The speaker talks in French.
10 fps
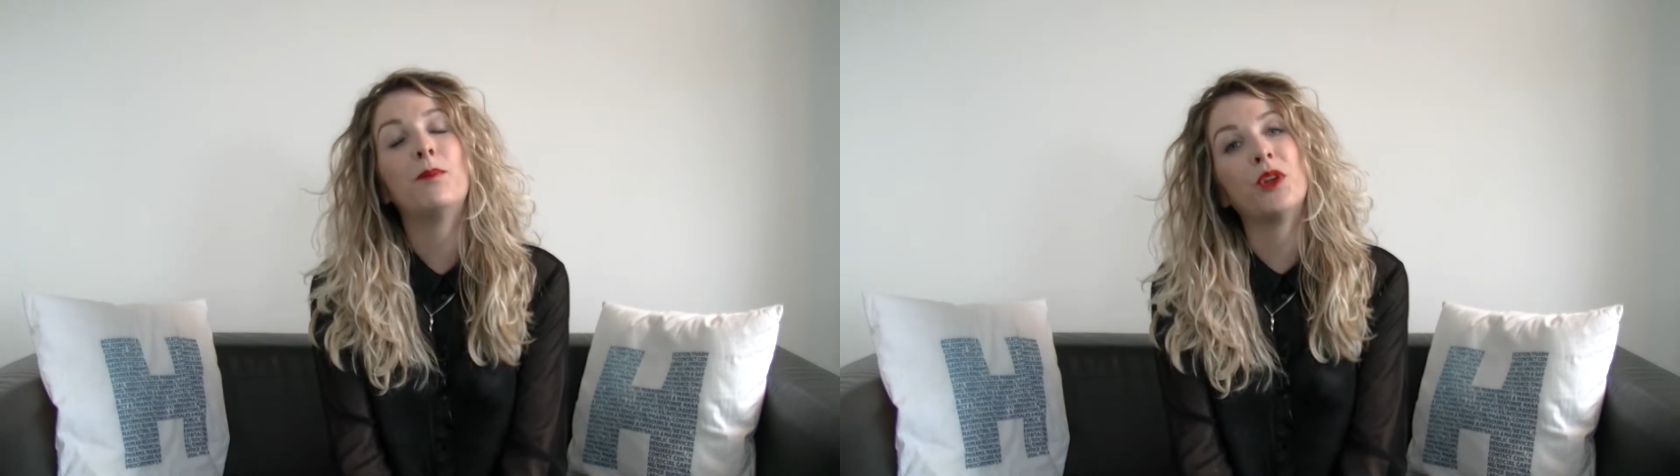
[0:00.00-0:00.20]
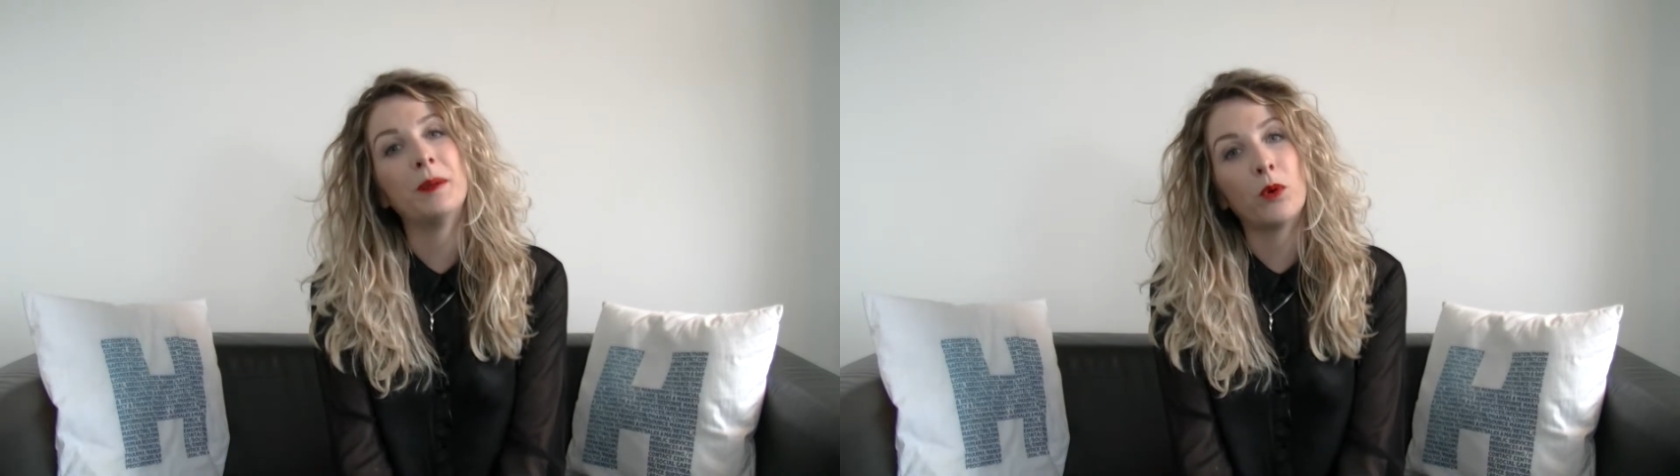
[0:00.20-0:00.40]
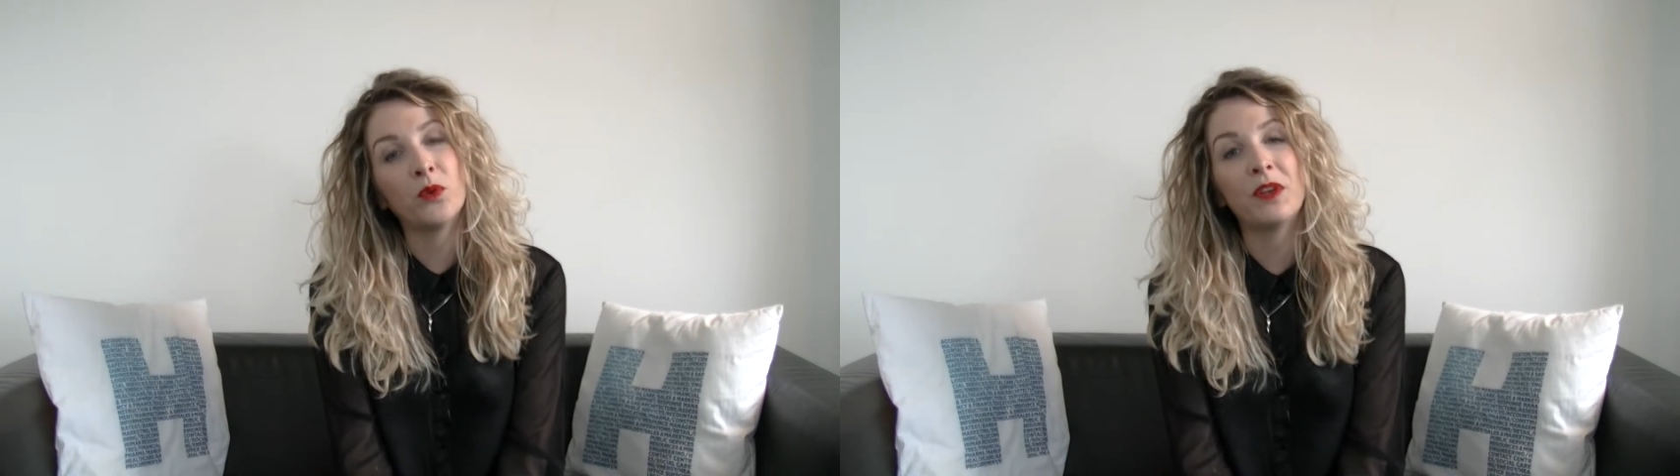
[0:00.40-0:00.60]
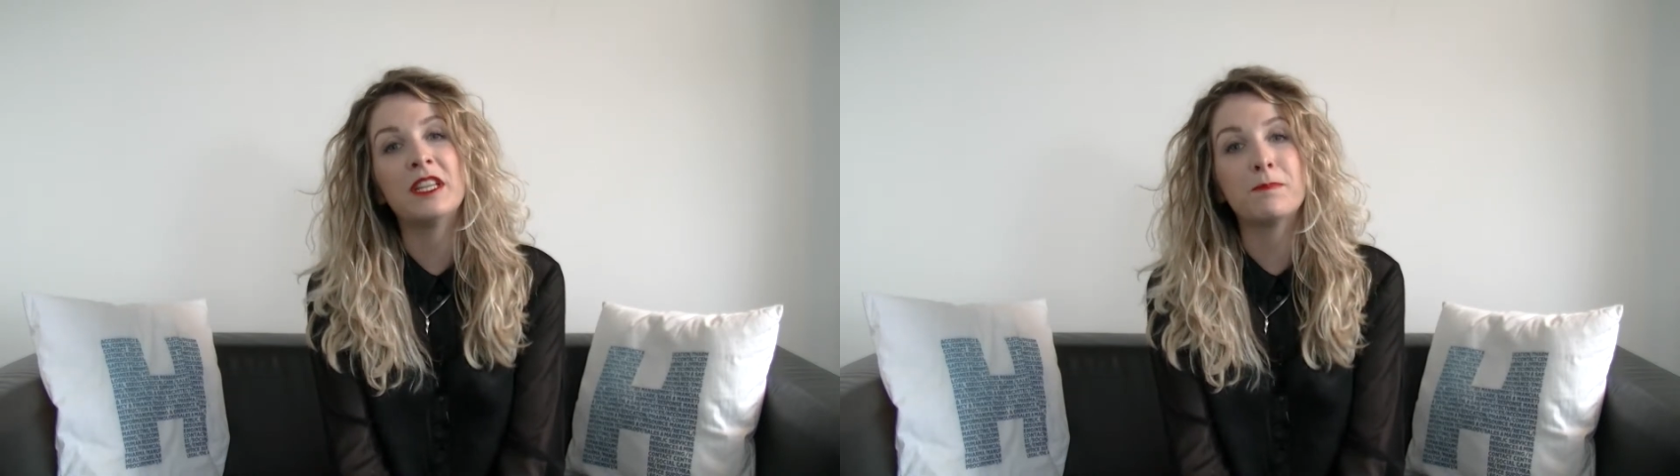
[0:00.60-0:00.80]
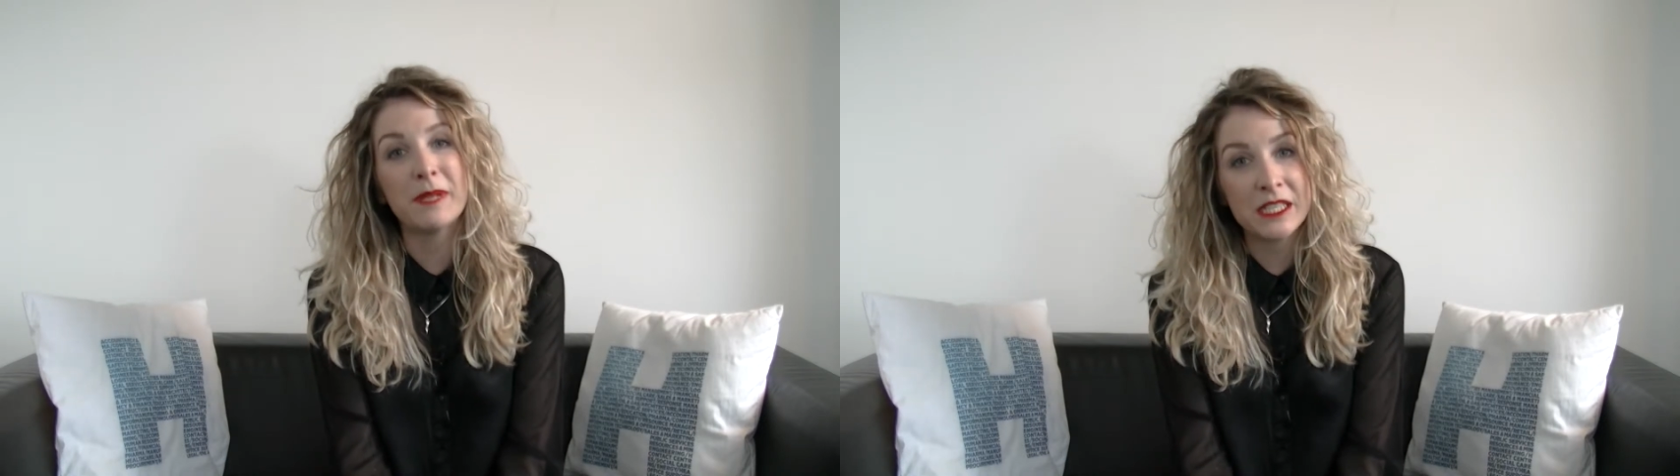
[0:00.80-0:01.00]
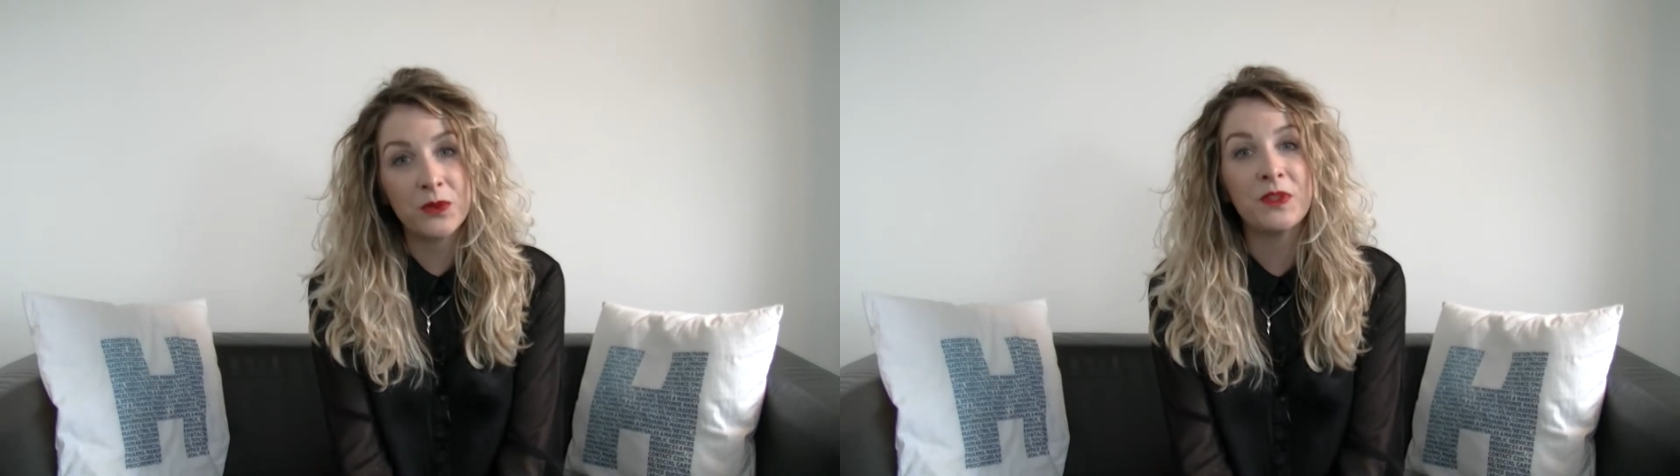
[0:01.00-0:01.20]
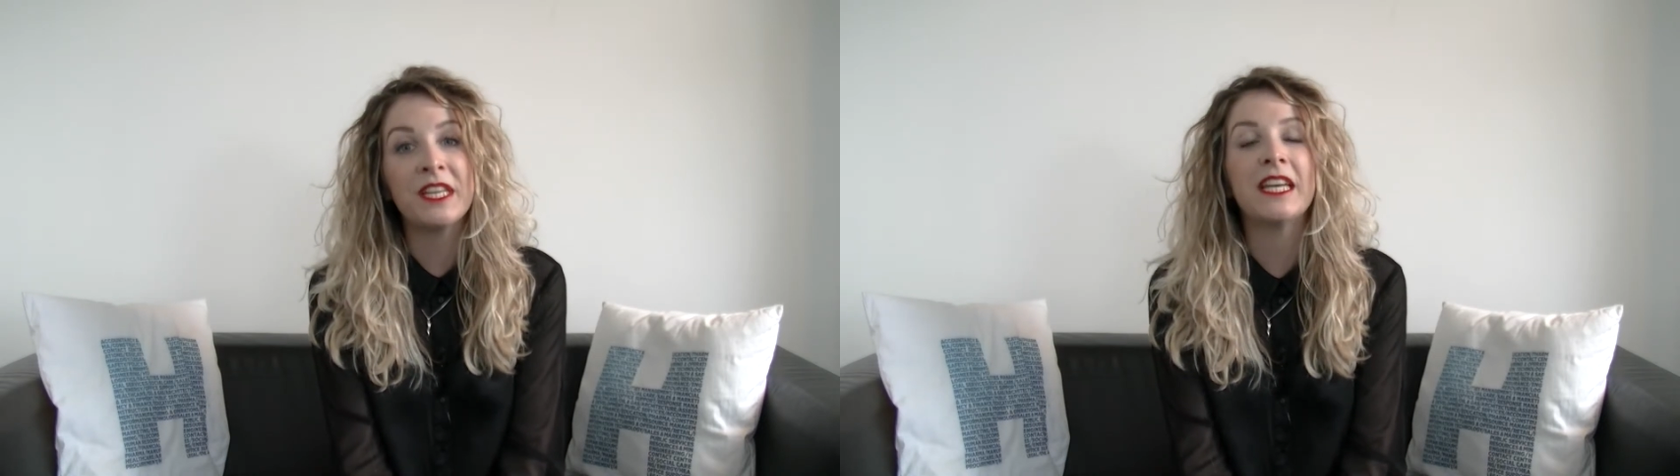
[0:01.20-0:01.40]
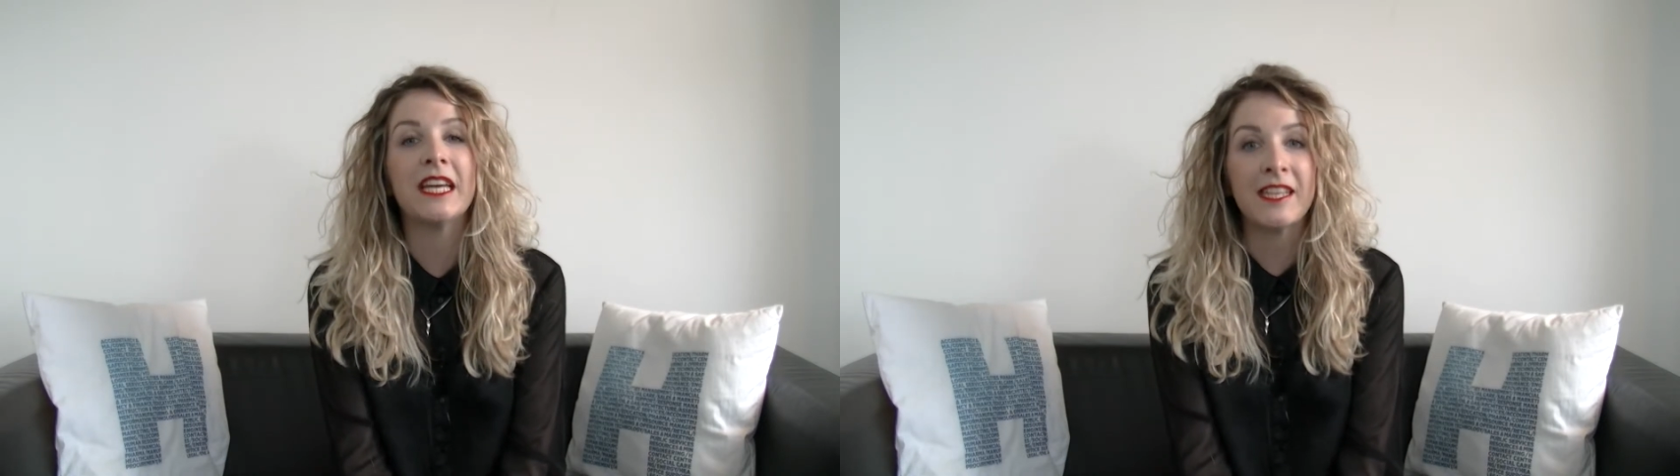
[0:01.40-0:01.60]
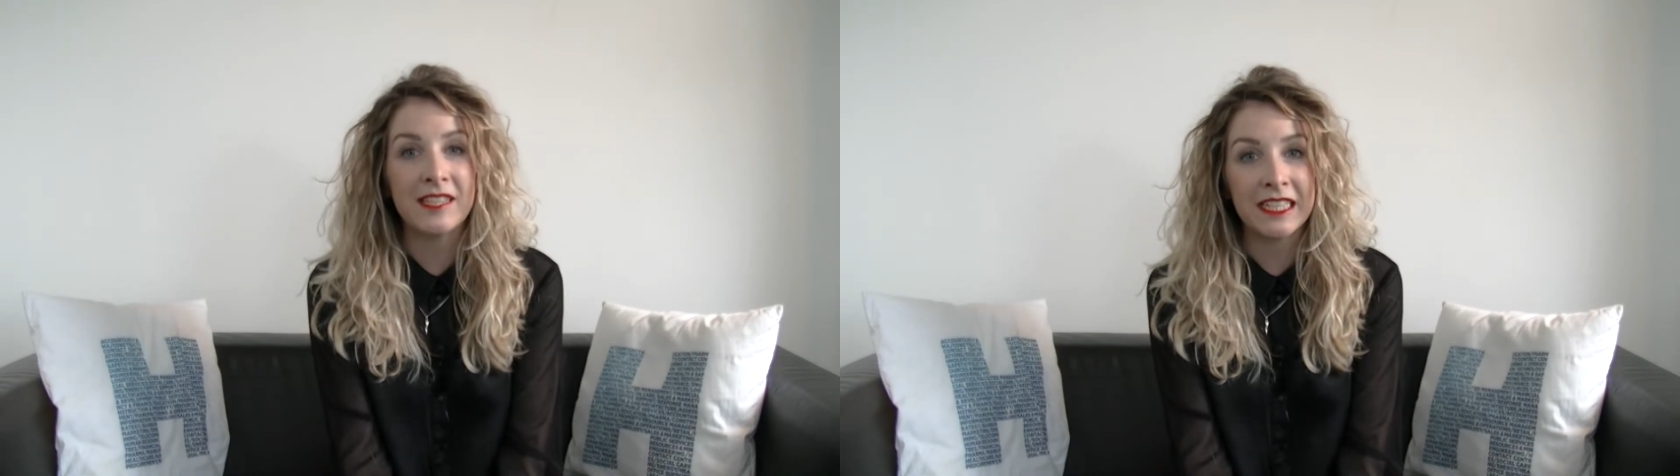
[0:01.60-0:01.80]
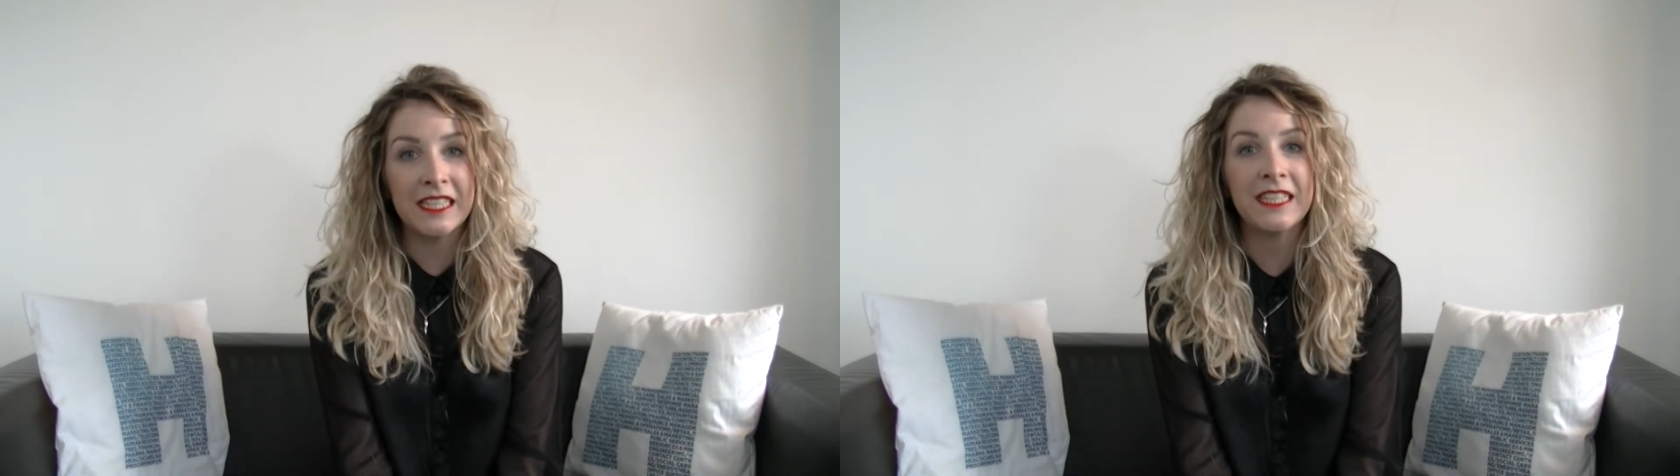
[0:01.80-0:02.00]
pour des profils spécifiques et
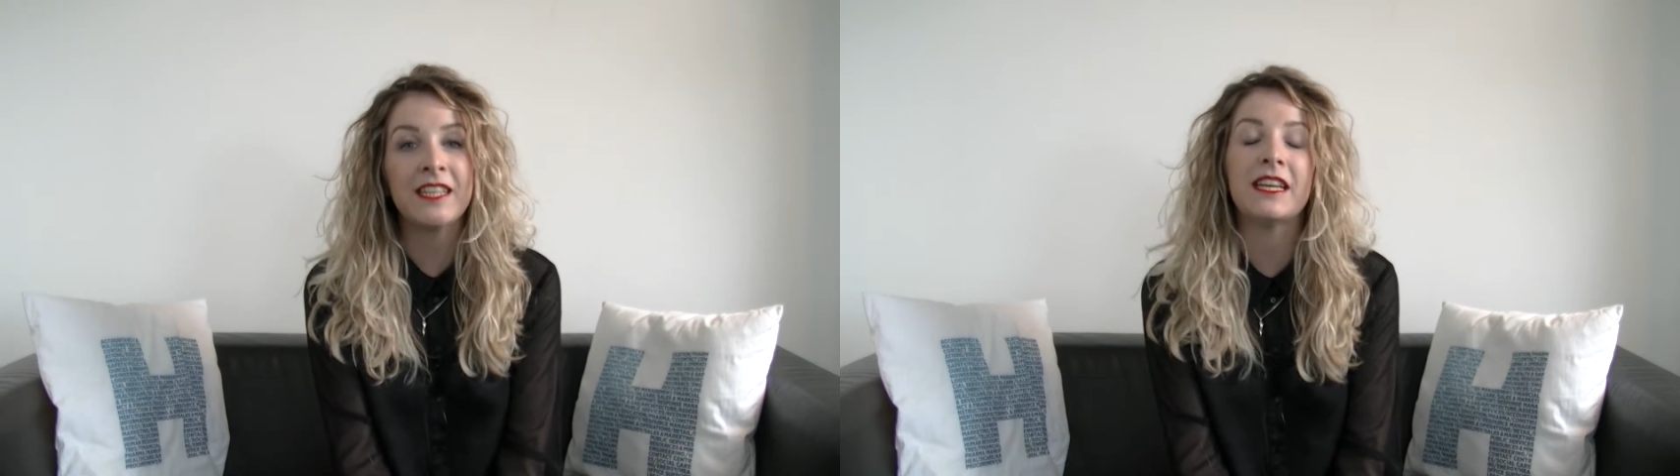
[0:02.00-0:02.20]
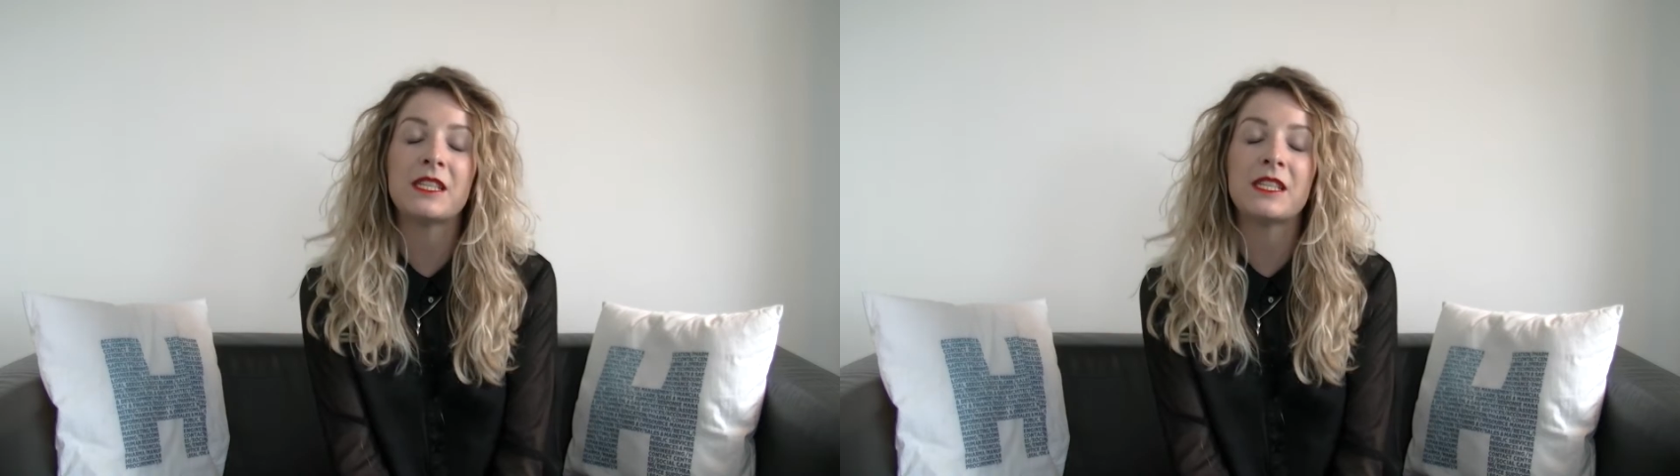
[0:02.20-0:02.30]
techniques,